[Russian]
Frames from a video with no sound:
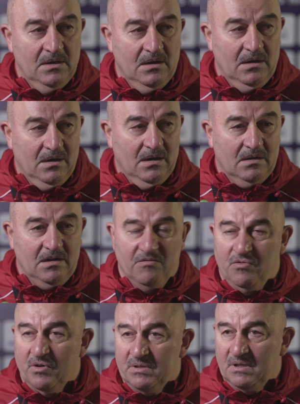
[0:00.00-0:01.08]
Э,
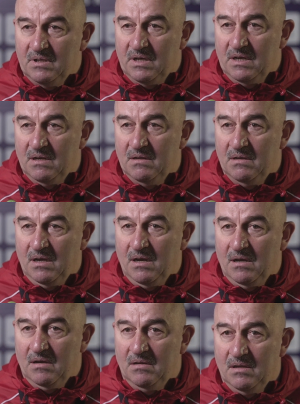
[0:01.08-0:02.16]
комфортно для
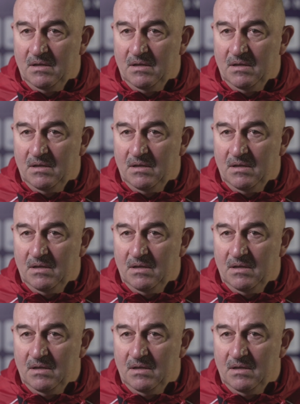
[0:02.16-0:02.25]
э,